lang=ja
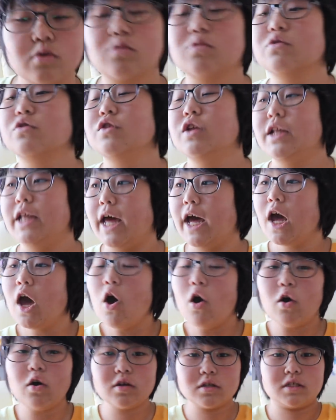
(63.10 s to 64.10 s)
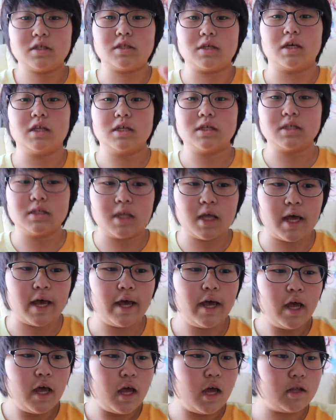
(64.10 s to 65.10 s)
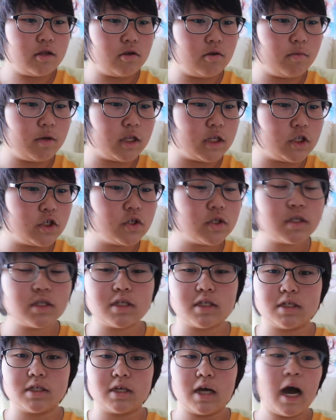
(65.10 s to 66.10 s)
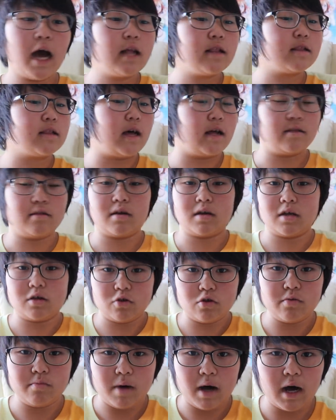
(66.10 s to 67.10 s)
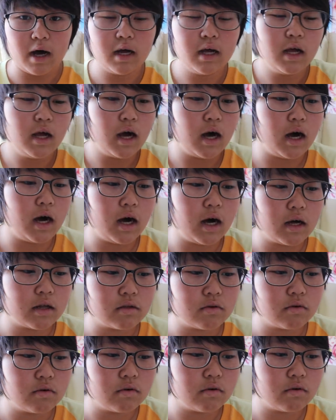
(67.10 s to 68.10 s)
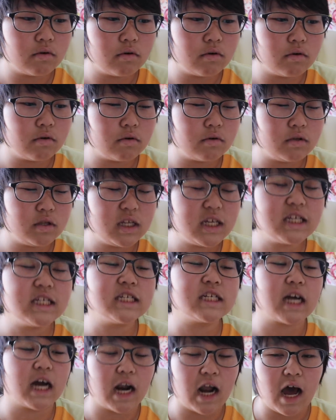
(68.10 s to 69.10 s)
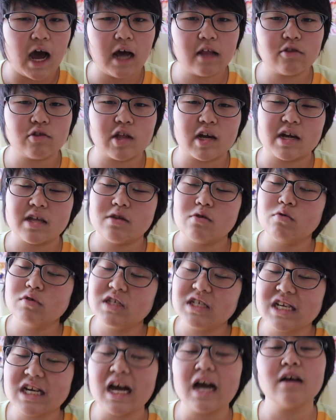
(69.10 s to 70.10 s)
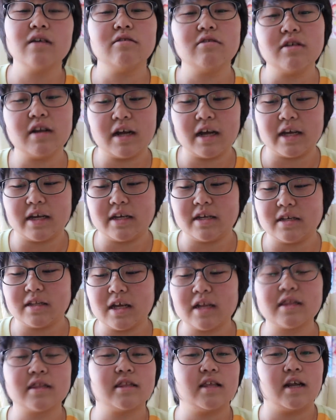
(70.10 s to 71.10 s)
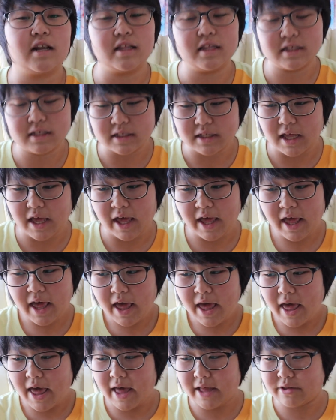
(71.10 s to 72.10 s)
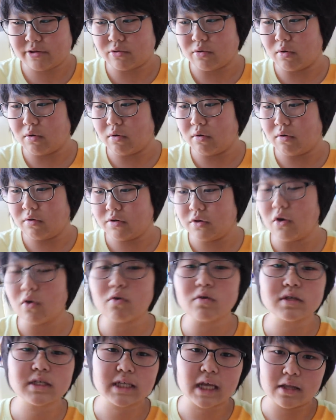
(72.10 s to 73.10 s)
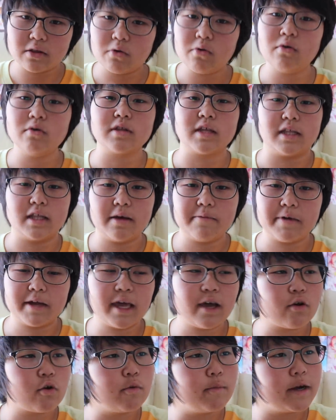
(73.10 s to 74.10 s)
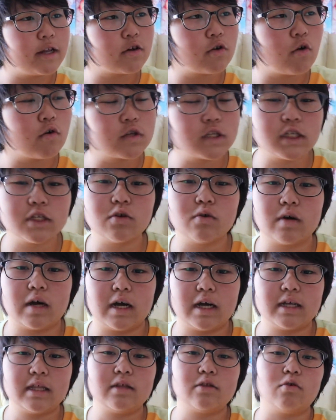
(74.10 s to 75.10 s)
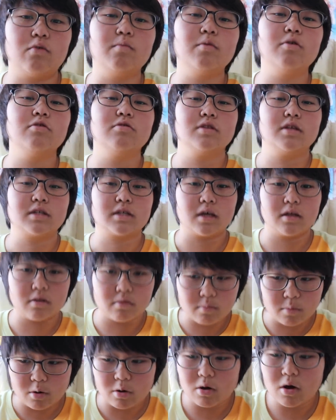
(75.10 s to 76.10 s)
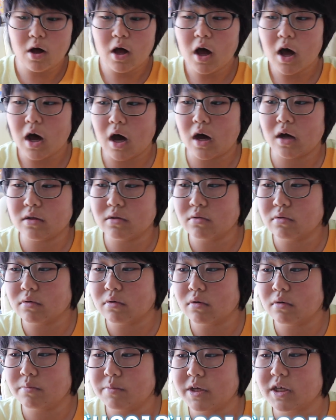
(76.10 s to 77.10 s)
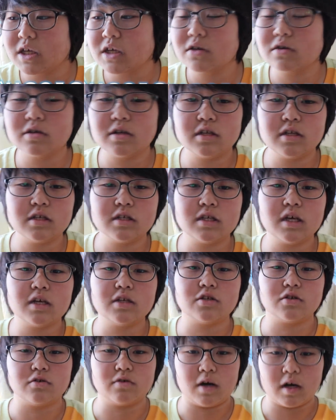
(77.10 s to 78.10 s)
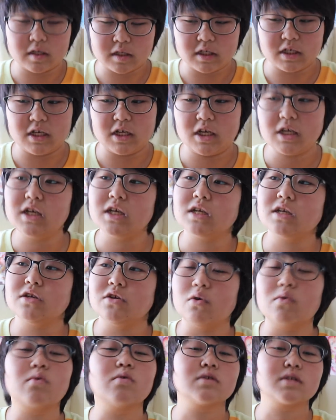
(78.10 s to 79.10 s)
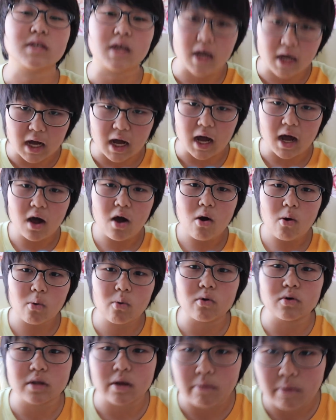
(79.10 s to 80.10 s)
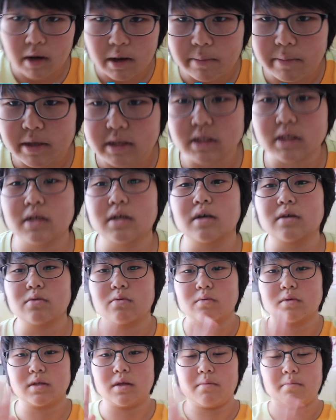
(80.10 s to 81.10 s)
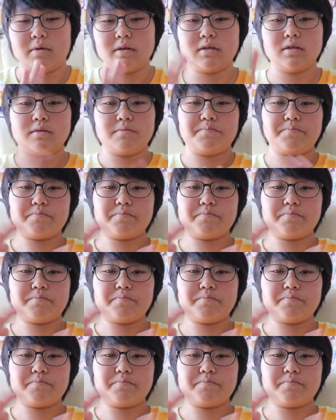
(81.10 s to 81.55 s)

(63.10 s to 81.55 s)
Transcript: いうことでね、本日はですね、えっと、まだじゅうじはんなんだけど、今、あのー、にじから、あとだからよじかんぐらい経ったらですね、えっと、横須賀の方でね、まあ、結構前に告知動画上げたと思うんですけども、あのー、ミキグリにせんじゅうはち in 横須賀が行われます。ありがとうございます。